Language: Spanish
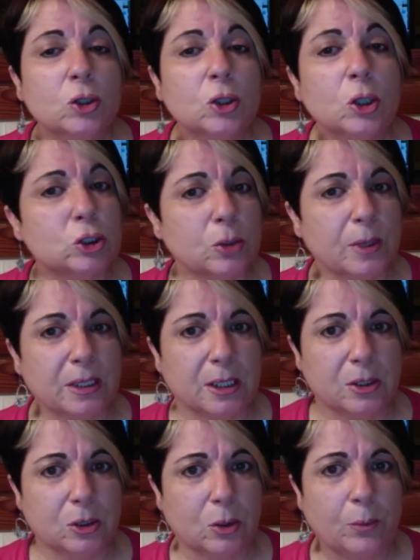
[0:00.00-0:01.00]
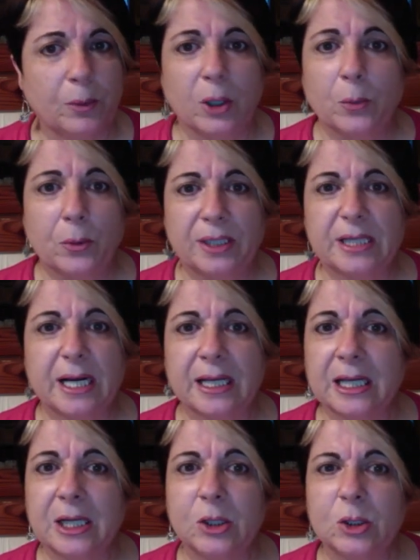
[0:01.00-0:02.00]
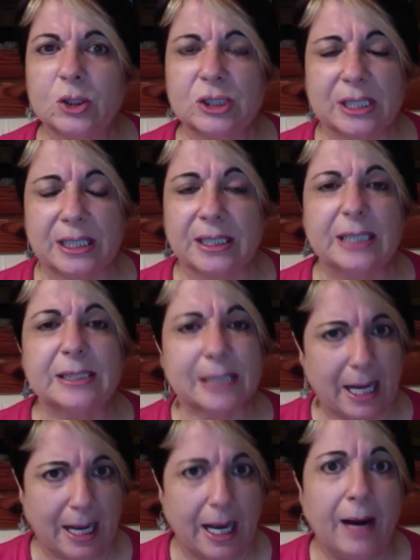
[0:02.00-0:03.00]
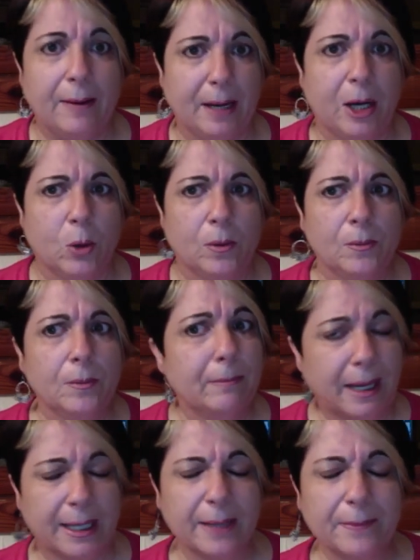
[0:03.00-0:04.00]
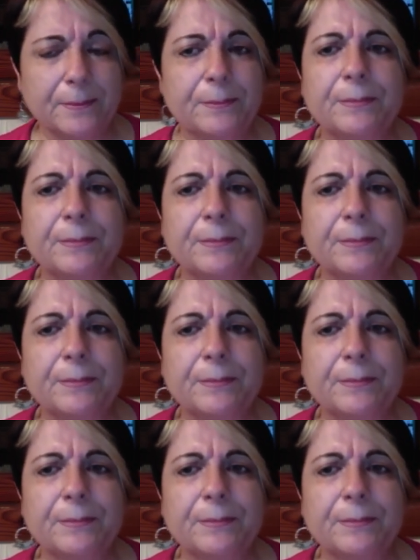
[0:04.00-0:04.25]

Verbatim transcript: te lo estoy vendiendo, pero puedes adquirirlo si quieres abajo, ¿vale?